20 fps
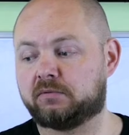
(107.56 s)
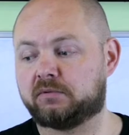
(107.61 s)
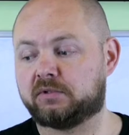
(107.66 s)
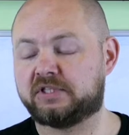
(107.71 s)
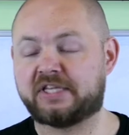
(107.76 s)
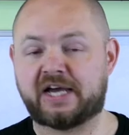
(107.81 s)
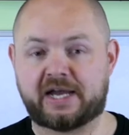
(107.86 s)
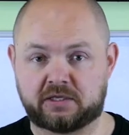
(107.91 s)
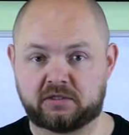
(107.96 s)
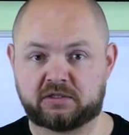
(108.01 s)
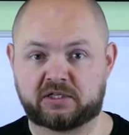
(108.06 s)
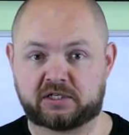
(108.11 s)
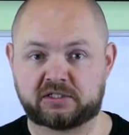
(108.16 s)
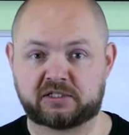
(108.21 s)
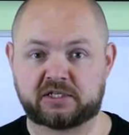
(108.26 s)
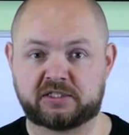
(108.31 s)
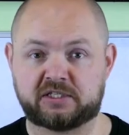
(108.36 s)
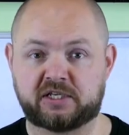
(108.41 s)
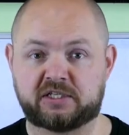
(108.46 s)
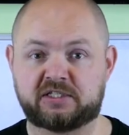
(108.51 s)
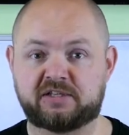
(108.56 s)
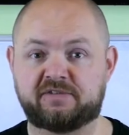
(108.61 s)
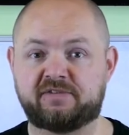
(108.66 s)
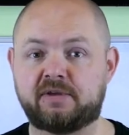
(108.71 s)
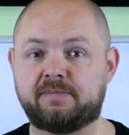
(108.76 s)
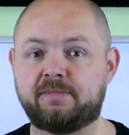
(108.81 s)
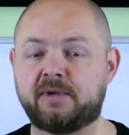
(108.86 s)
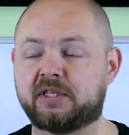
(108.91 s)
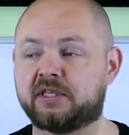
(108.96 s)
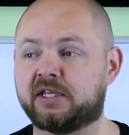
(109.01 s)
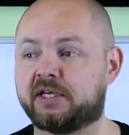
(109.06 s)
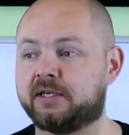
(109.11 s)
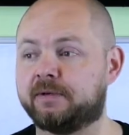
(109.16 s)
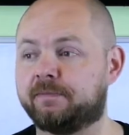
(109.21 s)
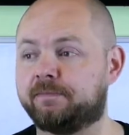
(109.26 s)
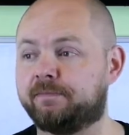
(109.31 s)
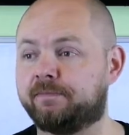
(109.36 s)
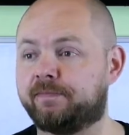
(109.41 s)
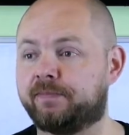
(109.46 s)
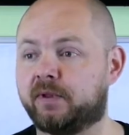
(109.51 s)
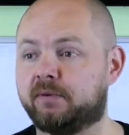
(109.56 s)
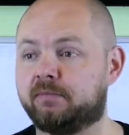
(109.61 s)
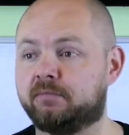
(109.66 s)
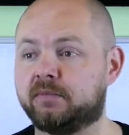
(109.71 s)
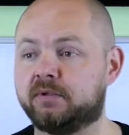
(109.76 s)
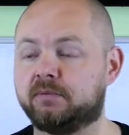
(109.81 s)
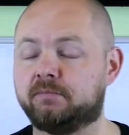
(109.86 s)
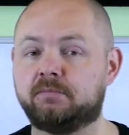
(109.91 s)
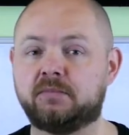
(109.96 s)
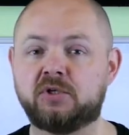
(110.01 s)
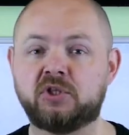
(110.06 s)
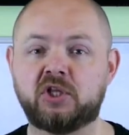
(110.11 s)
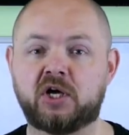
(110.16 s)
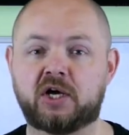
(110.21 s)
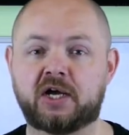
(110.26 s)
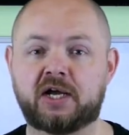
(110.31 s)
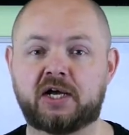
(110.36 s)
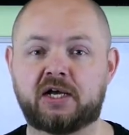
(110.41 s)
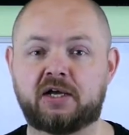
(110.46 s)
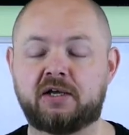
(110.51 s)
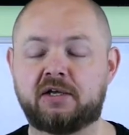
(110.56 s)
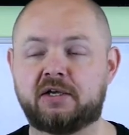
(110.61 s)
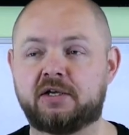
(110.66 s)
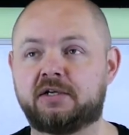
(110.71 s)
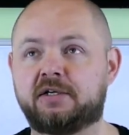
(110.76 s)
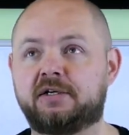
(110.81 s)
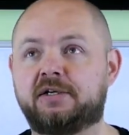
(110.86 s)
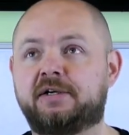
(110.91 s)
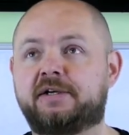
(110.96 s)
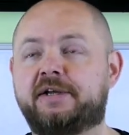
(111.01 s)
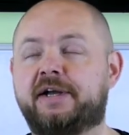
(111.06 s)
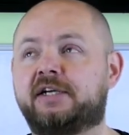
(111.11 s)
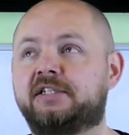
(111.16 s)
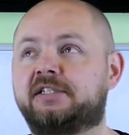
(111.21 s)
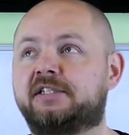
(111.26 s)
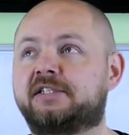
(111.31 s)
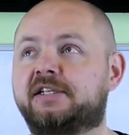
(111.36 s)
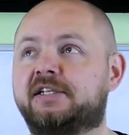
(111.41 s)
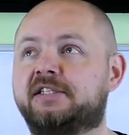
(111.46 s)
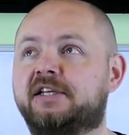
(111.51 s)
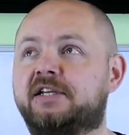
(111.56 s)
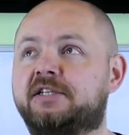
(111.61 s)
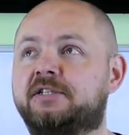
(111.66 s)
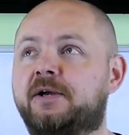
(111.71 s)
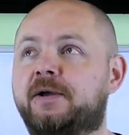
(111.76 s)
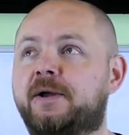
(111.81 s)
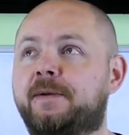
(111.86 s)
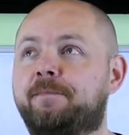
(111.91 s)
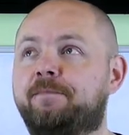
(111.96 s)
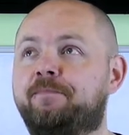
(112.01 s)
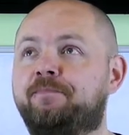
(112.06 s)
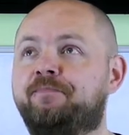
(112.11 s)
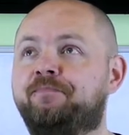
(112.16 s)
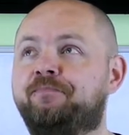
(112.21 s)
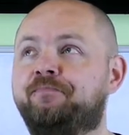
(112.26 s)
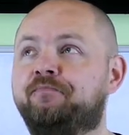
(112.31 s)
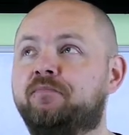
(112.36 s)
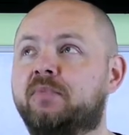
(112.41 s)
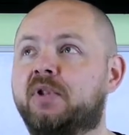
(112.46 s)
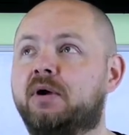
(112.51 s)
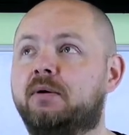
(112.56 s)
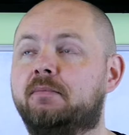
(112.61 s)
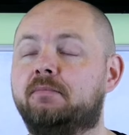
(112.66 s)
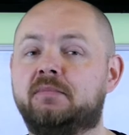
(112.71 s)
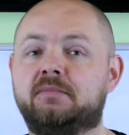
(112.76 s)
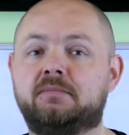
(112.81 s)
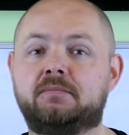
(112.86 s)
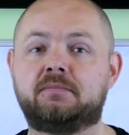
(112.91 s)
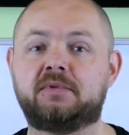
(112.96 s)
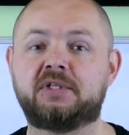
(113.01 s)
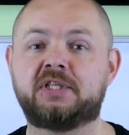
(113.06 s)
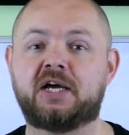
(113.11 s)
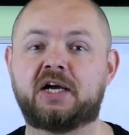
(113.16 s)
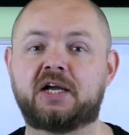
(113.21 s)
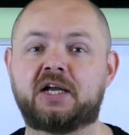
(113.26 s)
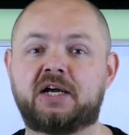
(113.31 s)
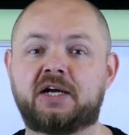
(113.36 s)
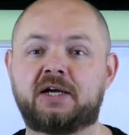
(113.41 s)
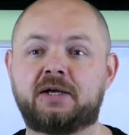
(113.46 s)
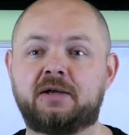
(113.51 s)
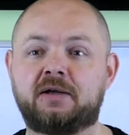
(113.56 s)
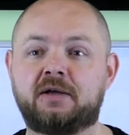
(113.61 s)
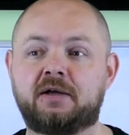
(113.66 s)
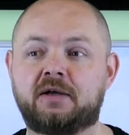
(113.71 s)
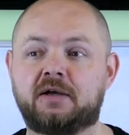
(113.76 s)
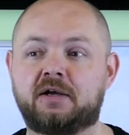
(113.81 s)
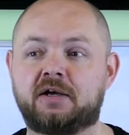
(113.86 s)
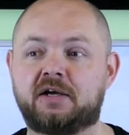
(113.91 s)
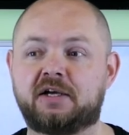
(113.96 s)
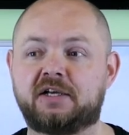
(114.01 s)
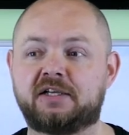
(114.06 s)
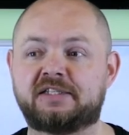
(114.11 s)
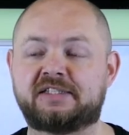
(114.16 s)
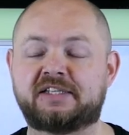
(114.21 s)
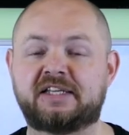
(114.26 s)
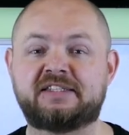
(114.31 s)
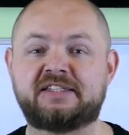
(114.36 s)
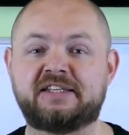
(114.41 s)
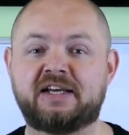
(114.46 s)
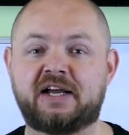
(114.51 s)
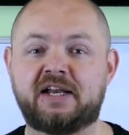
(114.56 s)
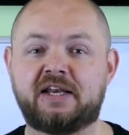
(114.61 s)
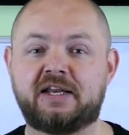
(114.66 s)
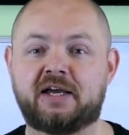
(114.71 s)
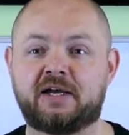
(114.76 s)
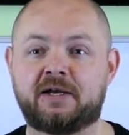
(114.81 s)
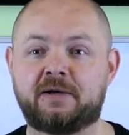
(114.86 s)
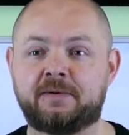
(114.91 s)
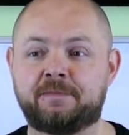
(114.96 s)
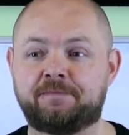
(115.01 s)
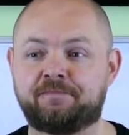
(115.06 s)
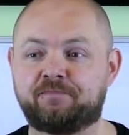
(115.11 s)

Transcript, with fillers: дань, так сказать, современной много, э, как это сказать, много э, социально